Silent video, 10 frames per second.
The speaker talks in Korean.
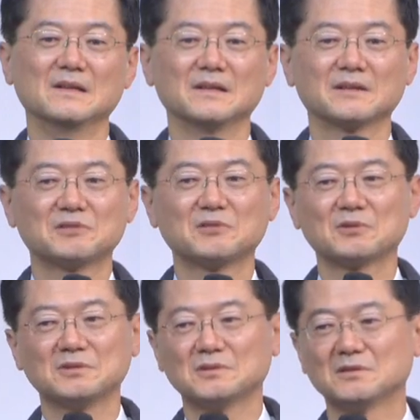그리고
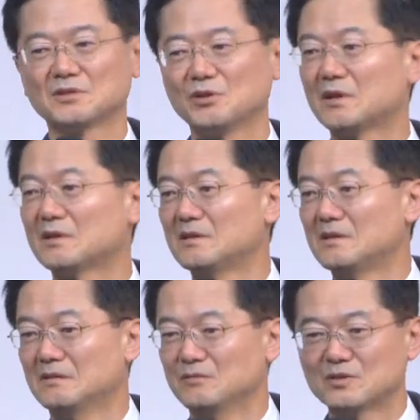그
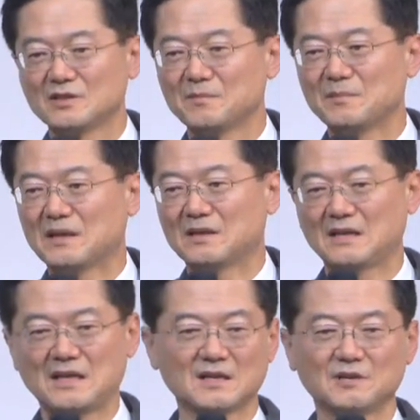교회를 무슬림 마을
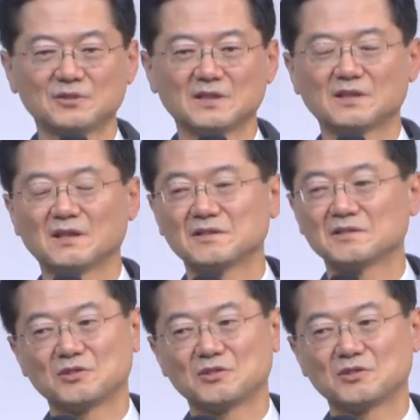한가운데 들어가서